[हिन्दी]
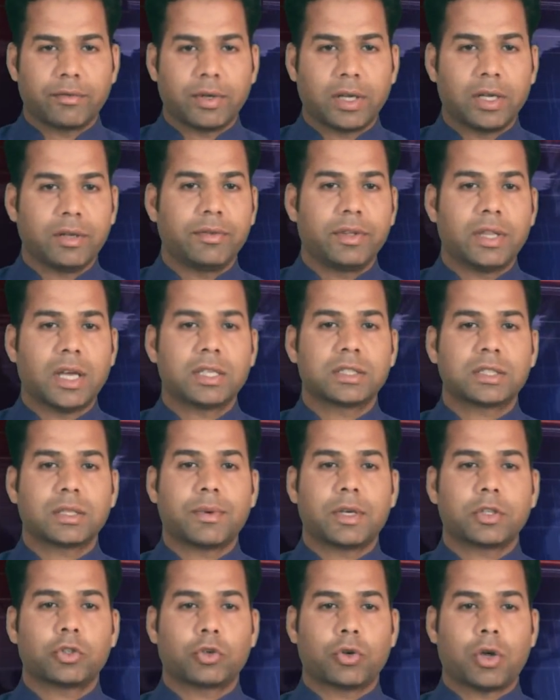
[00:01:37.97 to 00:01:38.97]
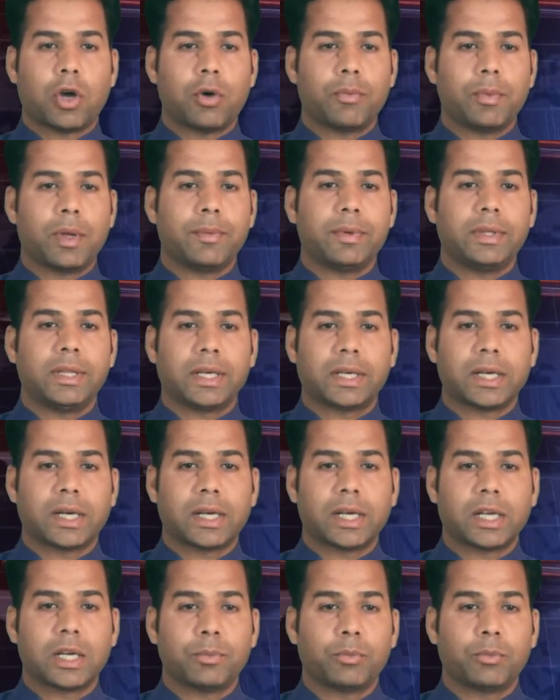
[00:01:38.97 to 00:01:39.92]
वहीं विधानसभा चुनाव में भी देखा गया कि